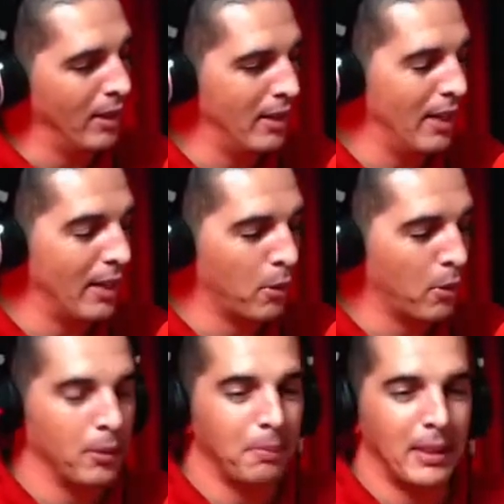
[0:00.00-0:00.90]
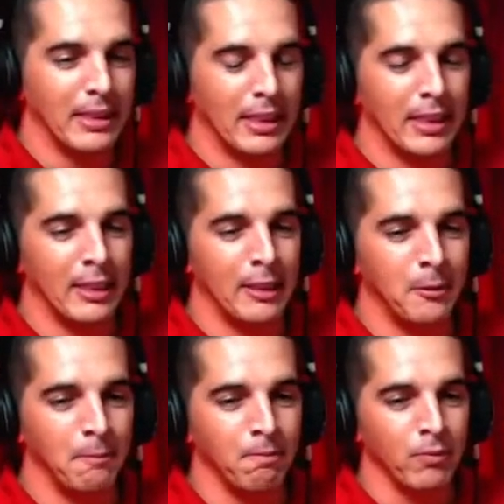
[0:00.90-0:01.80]
E aí, quando pensa que
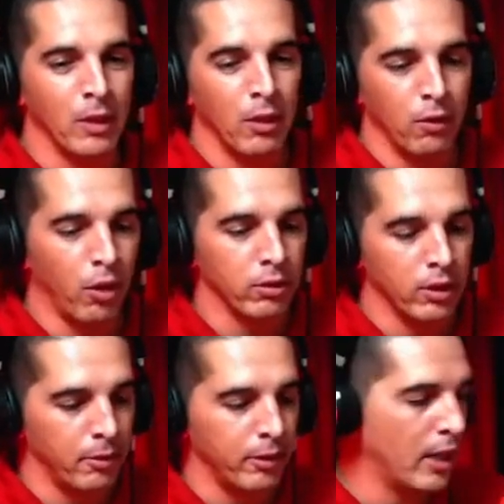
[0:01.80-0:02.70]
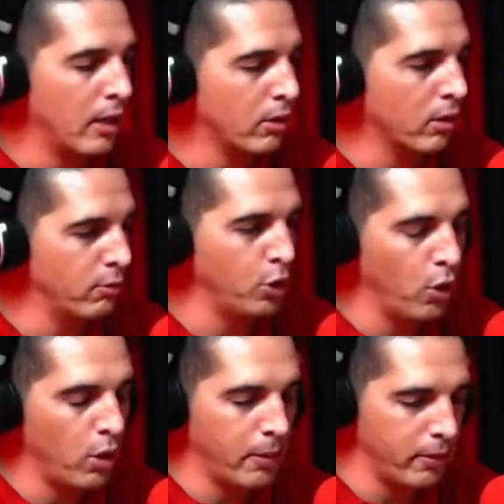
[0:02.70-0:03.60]
não, voltamos pro vestiário, trocamos de
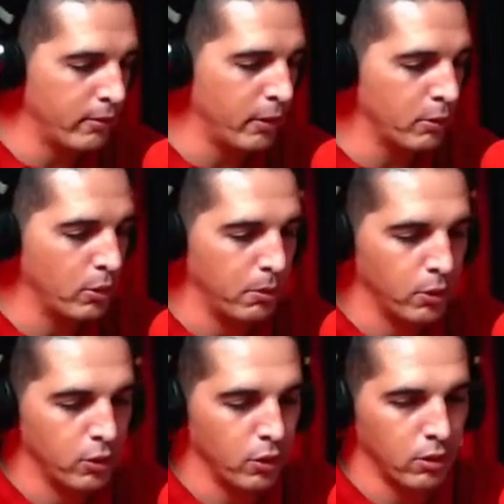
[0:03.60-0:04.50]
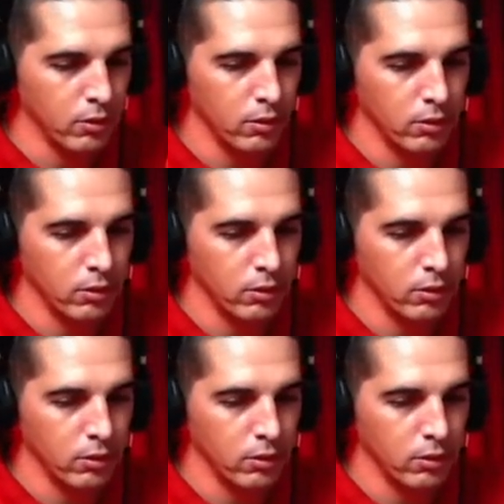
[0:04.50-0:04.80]
roupa, vamos subir pro jogo.